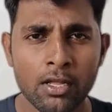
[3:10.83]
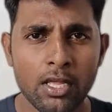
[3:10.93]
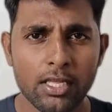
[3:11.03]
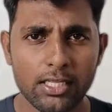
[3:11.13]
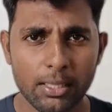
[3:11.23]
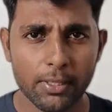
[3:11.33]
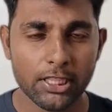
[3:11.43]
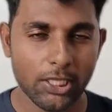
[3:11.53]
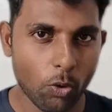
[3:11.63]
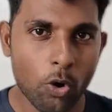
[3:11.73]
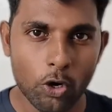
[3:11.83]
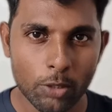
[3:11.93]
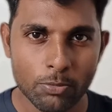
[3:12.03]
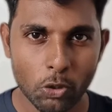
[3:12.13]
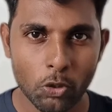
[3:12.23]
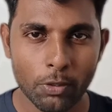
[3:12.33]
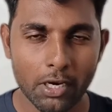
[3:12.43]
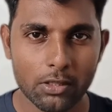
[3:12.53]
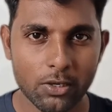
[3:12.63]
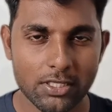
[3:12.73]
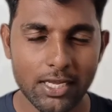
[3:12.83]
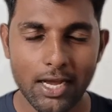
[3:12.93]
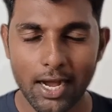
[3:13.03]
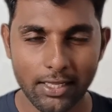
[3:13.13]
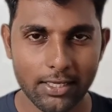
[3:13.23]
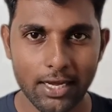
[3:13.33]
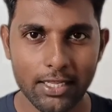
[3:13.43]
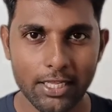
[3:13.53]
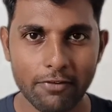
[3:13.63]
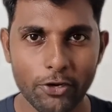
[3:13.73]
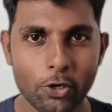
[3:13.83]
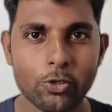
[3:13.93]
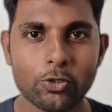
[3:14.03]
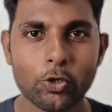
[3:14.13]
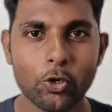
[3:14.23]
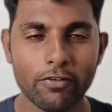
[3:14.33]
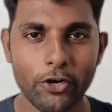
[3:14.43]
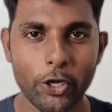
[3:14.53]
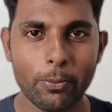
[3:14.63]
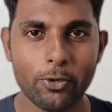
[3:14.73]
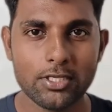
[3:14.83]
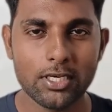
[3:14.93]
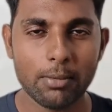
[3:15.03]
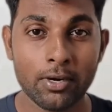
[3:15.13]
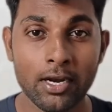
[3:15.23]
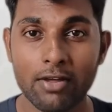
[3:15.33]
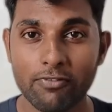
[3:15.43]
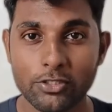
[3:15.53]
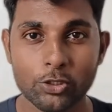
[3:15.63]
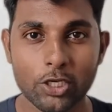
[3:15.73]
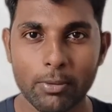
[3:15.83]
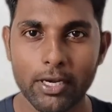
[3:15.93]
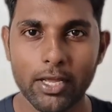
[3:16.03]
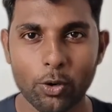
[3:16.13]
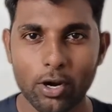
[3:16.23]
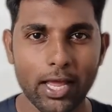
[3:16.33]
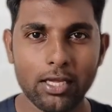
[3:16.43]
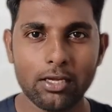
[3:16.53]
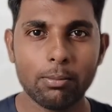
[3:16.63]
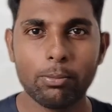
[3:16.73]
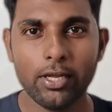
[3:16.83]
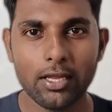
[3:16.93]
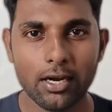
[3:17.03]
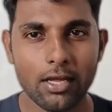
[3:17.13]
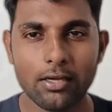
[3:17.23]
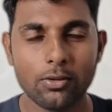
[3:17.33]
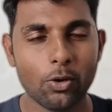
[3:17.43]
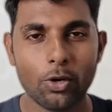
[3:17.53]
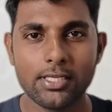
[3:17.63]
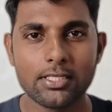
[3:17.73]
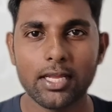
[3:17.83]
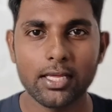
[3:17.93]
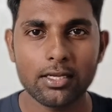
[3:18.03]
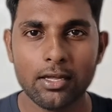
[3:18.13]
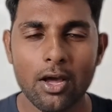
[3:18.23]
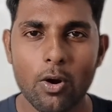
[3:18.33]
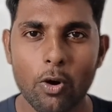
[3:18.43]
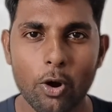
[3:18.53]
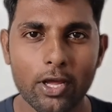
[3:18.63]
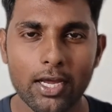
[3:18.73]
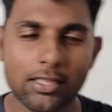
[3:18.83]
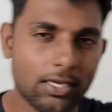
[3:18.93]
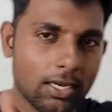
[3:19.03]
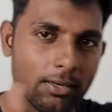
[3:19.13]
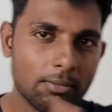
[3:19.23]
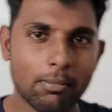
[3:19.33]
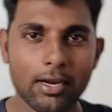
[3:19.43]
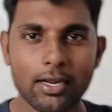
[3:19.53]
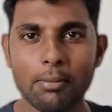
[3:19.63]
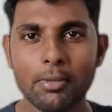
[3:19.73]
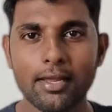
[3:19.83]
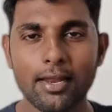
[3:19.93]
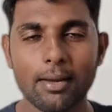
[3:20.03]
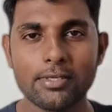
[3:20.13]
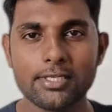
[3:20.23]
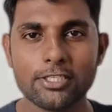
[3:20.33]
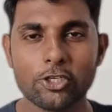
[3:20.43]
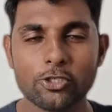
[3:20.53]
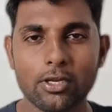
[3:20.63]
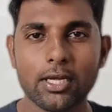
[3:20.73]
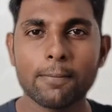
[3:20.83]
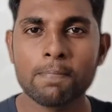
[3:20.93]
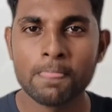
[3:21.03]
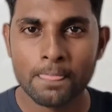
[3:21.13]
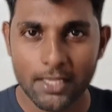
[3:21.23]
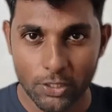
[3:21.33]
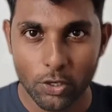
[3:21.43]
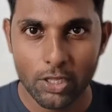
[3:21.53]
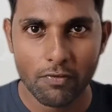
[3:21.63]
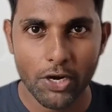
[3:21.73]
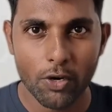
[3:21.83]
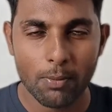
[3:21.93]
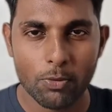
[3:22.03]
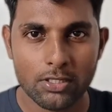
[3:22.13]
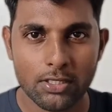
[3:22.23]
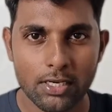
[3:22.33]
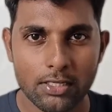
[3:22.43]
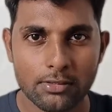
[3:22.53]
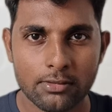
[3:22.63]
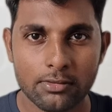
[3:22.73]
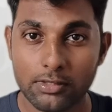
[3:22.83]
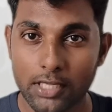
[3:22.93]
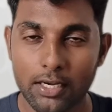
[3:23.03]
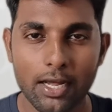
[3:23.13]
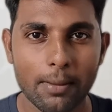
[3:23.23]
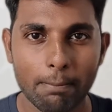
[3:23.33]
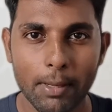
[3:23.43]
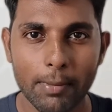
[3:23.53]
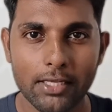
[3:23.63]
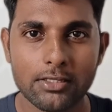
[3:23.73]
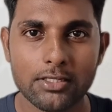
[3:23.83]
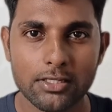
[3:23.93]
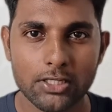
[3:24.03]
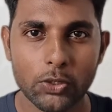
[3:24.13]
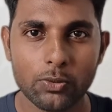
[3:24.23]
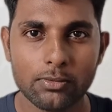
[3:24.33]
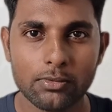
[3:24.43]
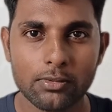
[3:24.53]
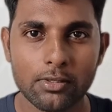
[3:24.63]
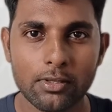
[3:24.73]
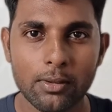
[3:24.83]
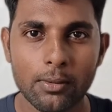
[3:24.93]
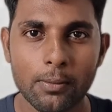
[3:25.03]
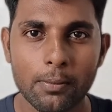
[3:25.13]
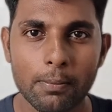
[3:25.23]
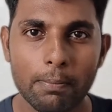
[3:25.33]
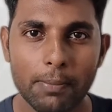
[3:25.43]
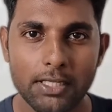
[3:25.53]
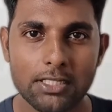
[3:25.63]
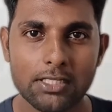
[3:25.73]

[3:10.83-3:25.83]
இதை பற்றி உங்களுக்கும் சொல்லணும்னு எனக்கு தோணுச்சு அதுக்காக தான் இந்த வீடியோ ஸோ இந்த வீடியோ பிடிச்சிருக்கு அப்படின்னா நான் ஃபஸ்ட்டு சொன்ன மாதிரி ஒரு லைக் பிடிக்கலனா ஒரு டிஸ்லைக் உங்களோட கருத்துக்கள் மறக்காமல் கீழே கமெண்ட் செக்ஷனில் சொல்லுங்கள் இதோட இந்த வீடியோ நான் முடிச்சுக்கிறேன் டாட்டா பை சி யூ பீஸ்